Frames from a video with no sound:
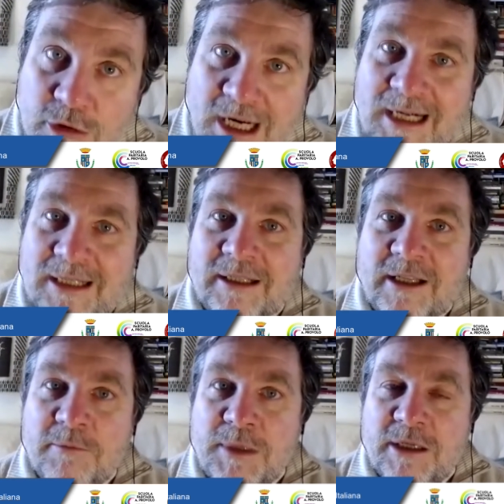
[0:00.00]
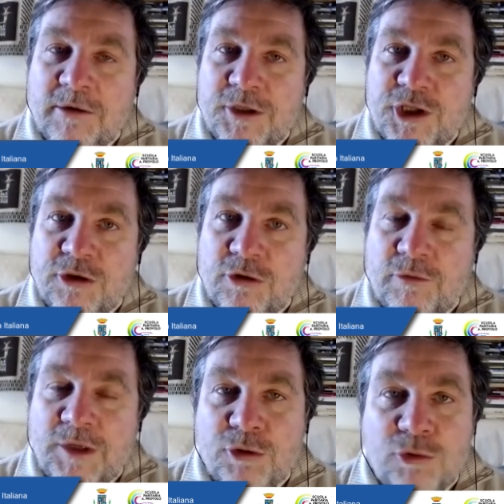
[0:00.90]
calda del
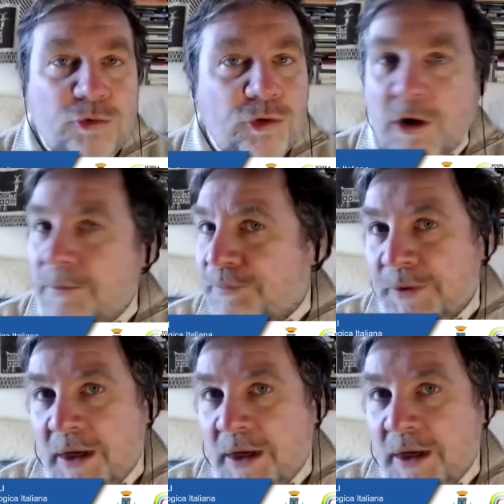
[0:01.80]
1991